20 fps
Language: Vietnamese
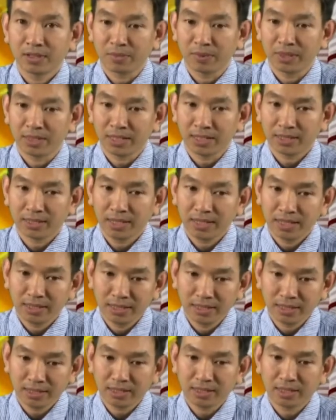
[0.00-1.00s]
Bệnh nhân đi
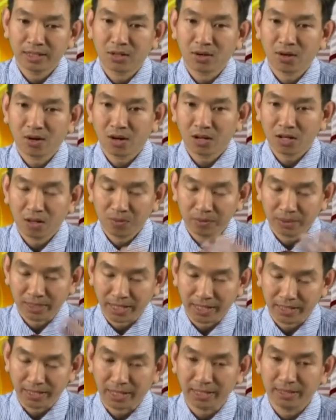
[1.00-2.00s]
đứng hơi khó, không
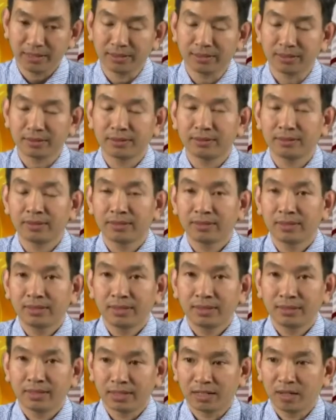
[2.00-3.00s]
chạy nhảy được
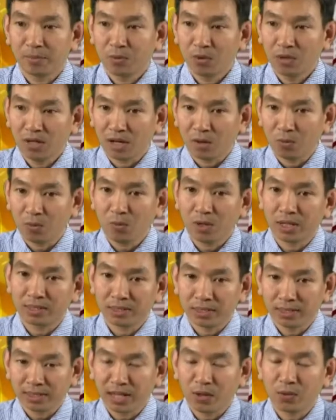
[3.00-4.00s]
thì khớp gối lỏng và
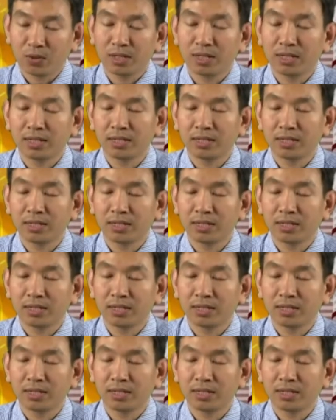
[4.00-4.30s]
sẽ teo